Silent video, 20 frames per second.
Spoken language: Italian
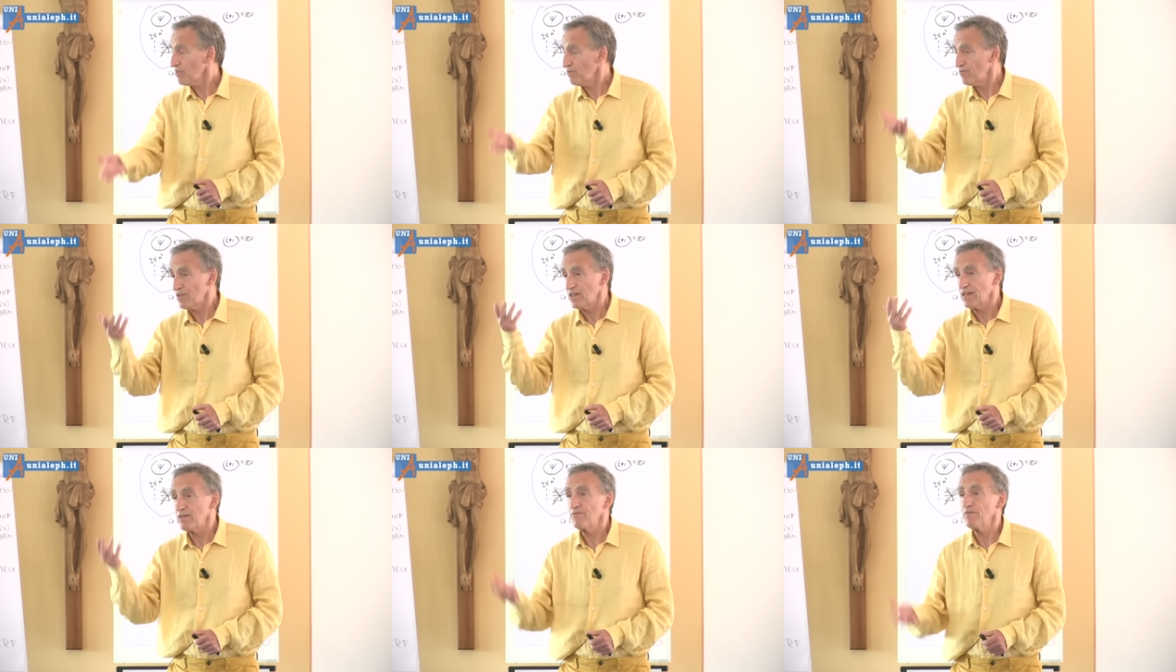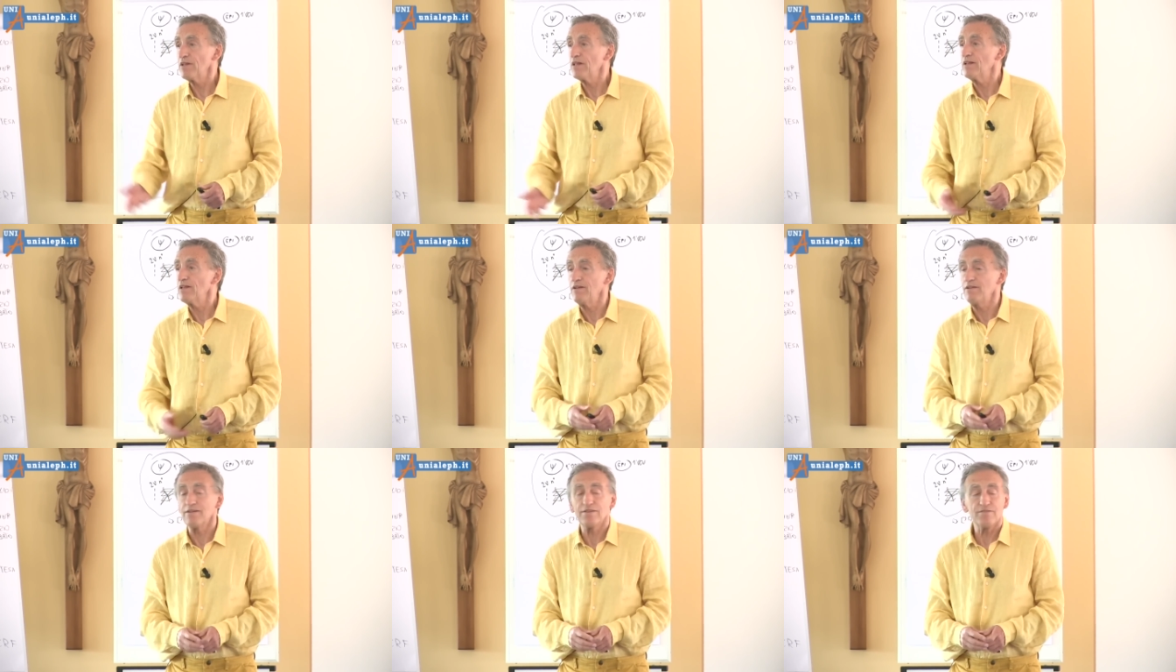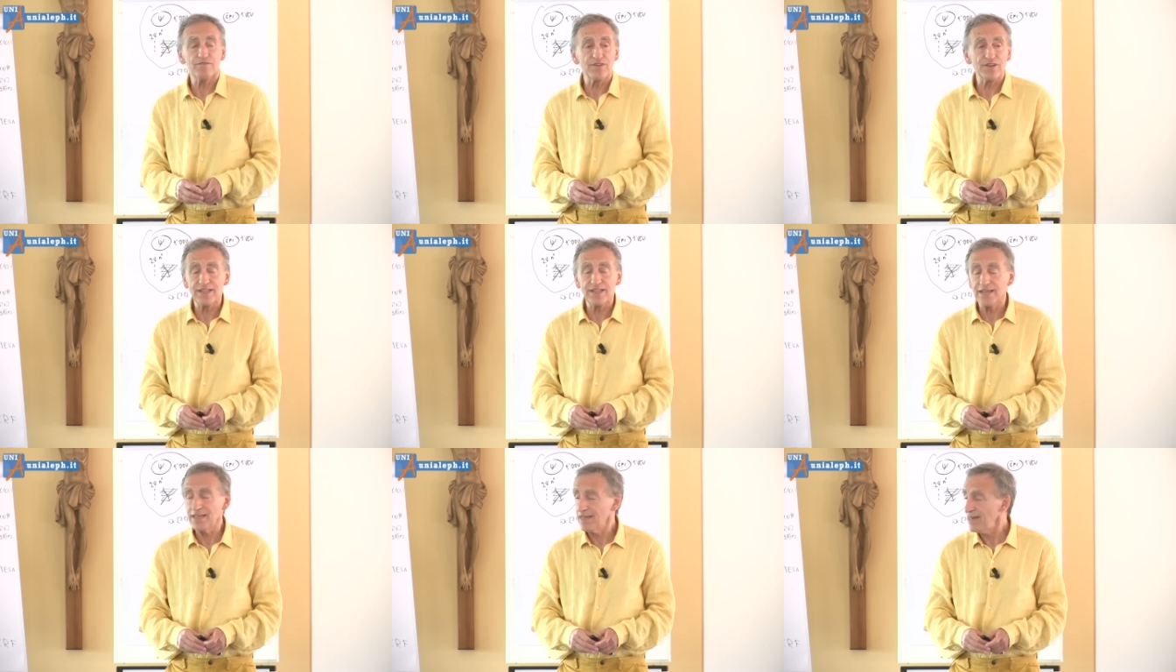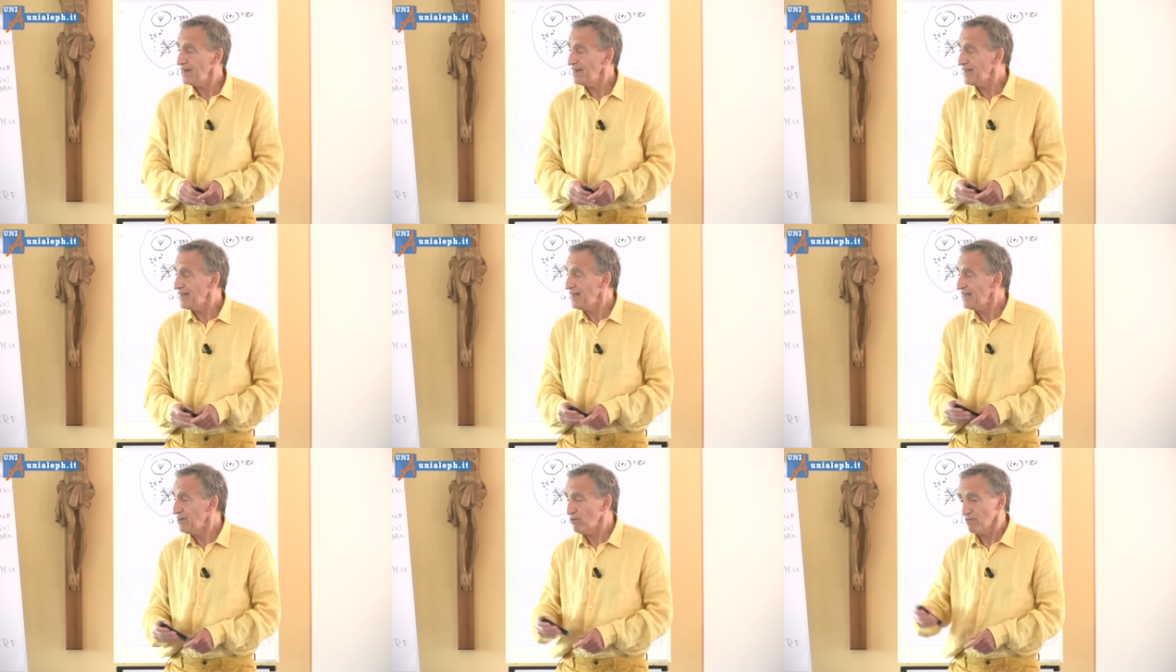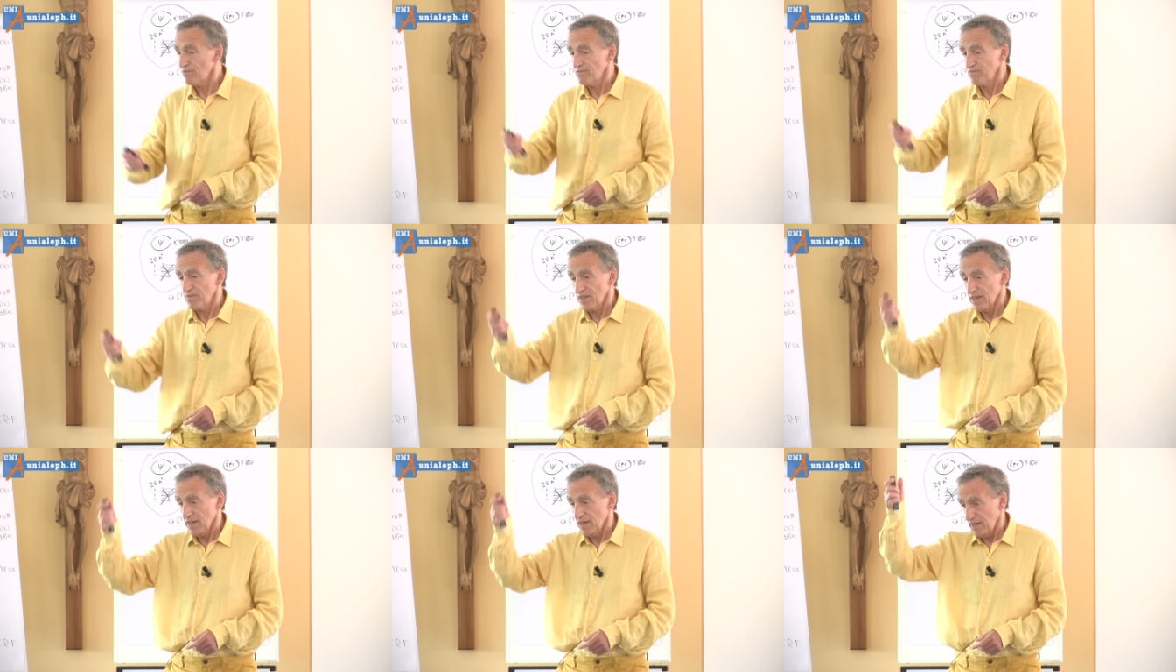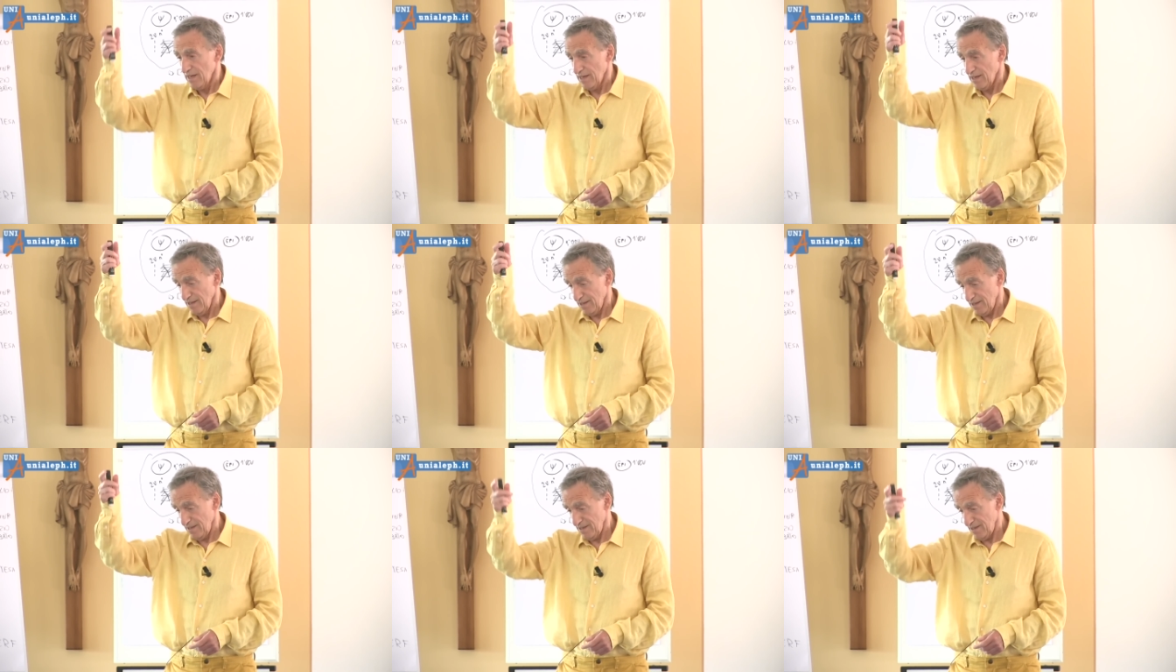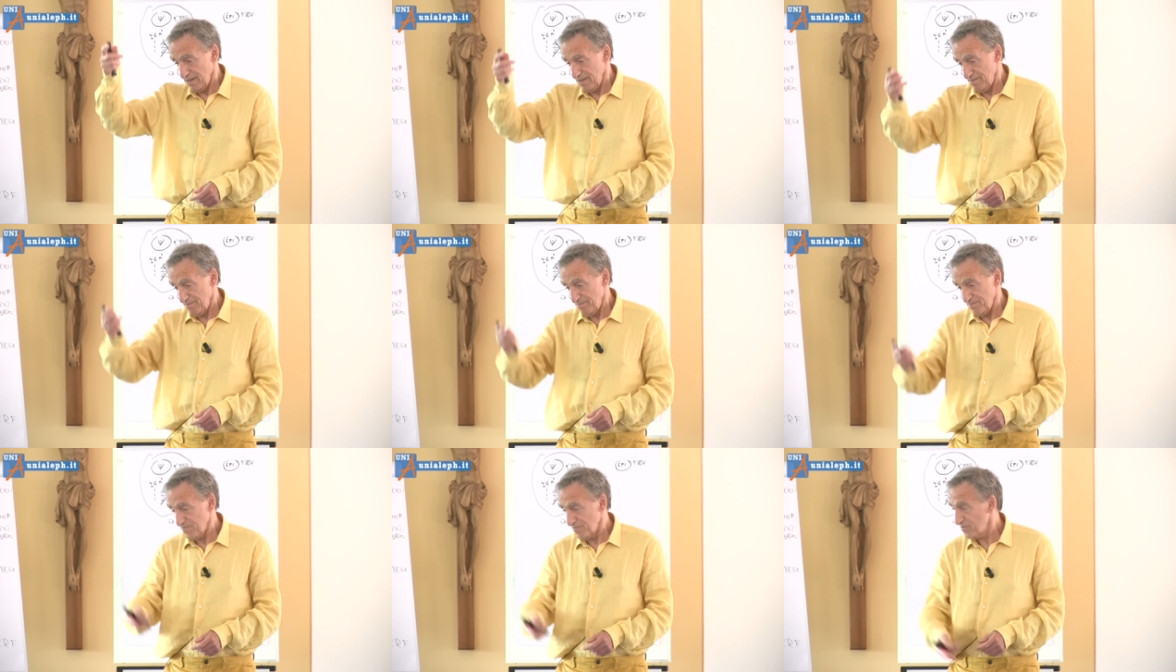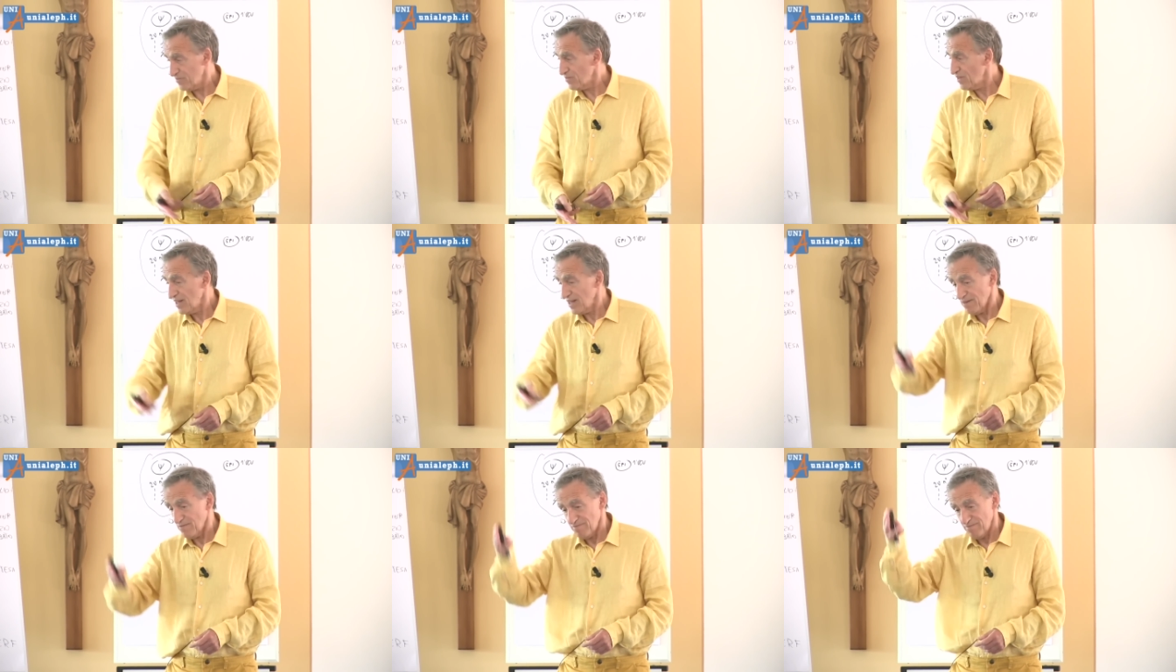le, eh, vedere l'io, eh, la,